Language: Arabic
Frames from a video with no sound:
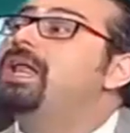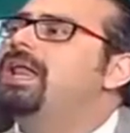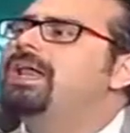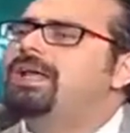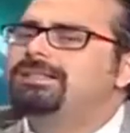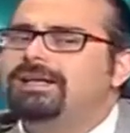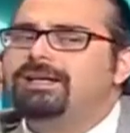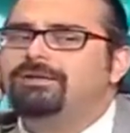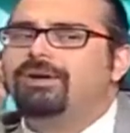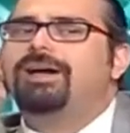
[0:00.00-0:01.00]
لا لا
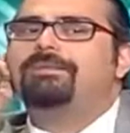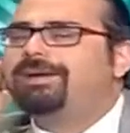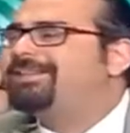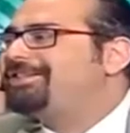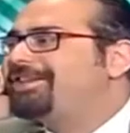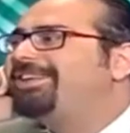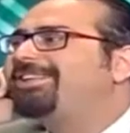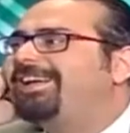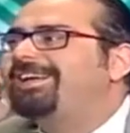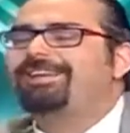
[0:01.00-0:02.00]
لحظة إنه آه مرتي
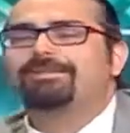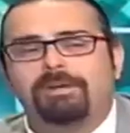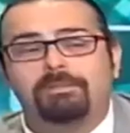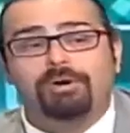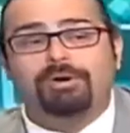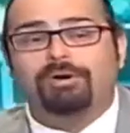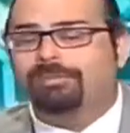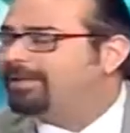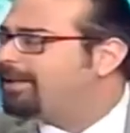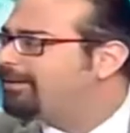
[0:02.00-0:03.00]
جايتها هي
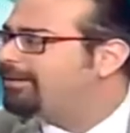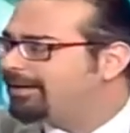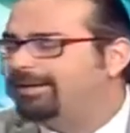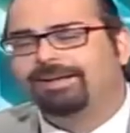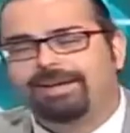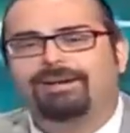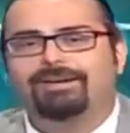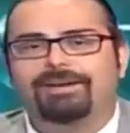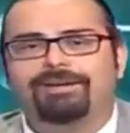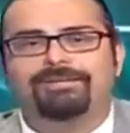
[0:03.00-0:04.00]
بوم بتدور
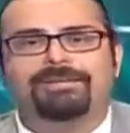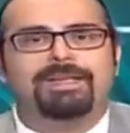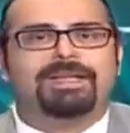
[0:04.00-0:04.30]
حلو حلو